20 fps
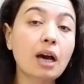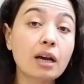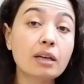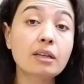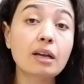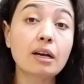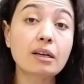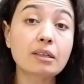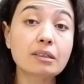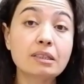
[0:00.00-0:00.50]

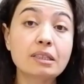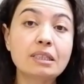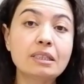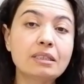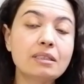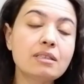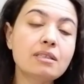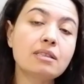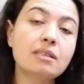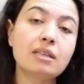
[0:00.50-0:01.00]

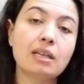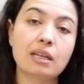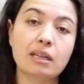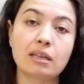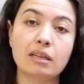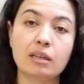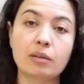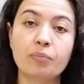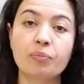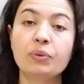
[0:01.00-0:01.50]
kaynaklarınızla
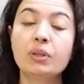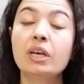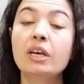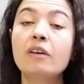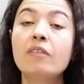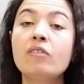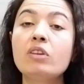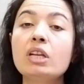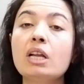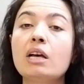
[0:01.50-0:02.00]
ilgili,
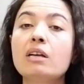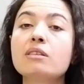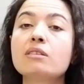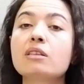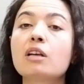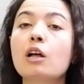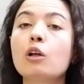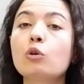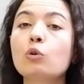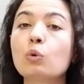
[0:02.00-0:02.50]

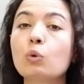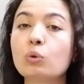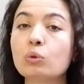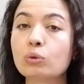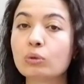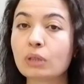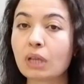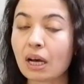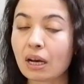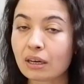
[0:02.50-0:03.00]
finansal
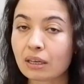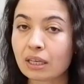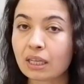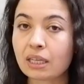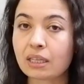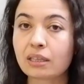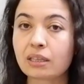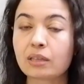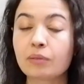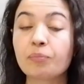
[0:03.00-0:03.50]
konularla
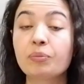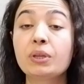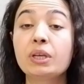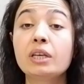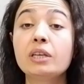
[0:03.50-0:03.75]
ilgili,